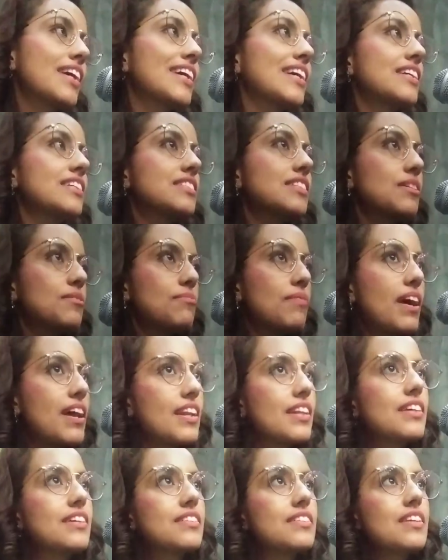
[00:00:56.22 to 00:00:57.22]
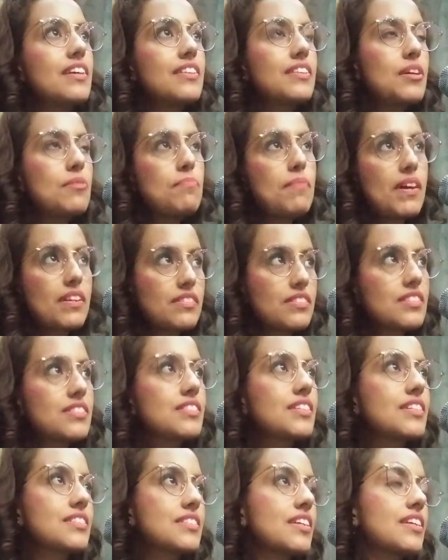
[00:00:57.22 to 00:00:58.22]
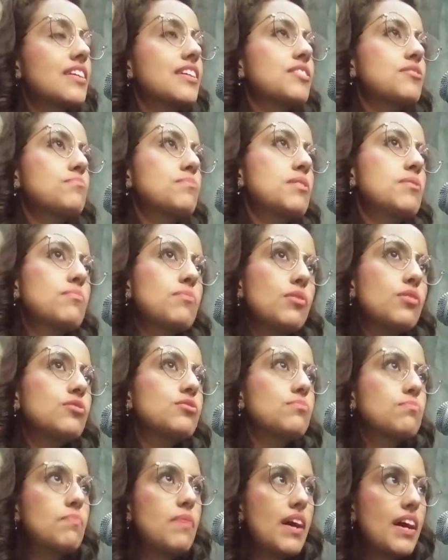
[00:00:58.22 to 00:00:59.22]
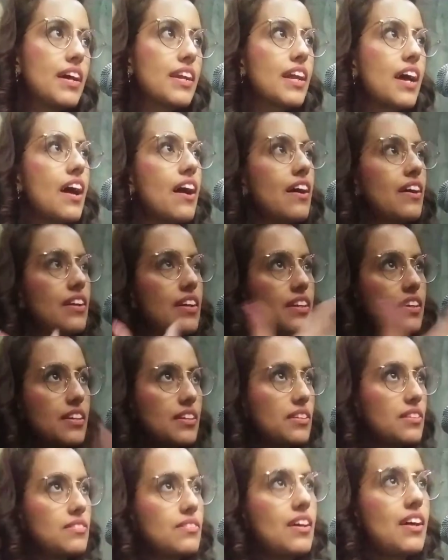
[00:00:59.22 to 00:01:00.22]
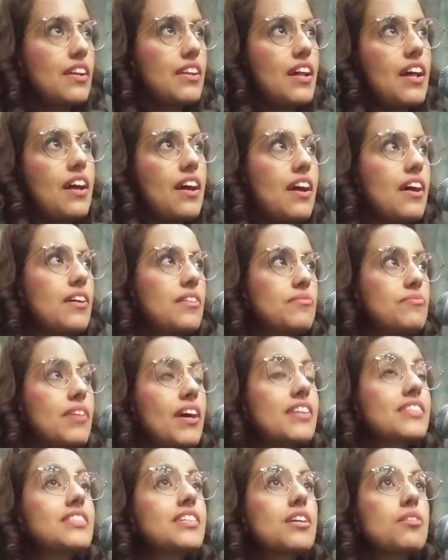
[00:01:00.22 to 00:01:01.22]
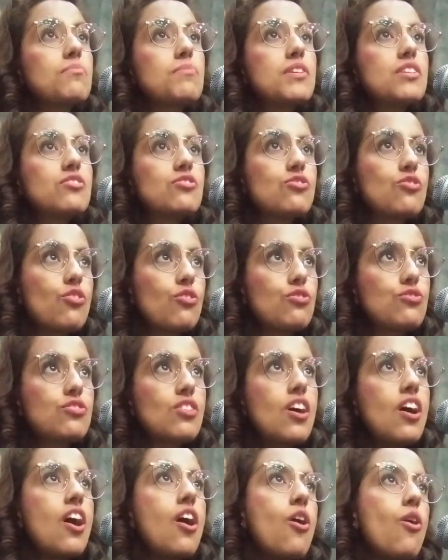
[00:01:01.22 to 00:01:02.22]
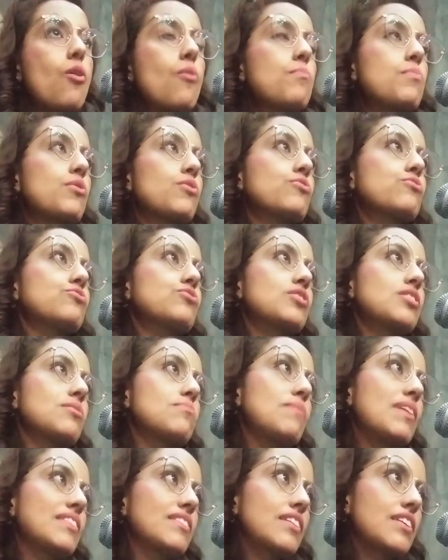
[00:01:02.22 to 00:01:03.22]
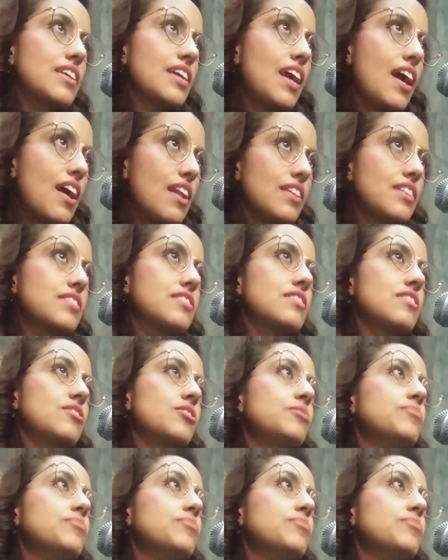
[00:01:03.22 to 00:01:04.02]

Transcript: que se valen de partes de seres vivos para eh, dar, dar, servicios o producir materiales.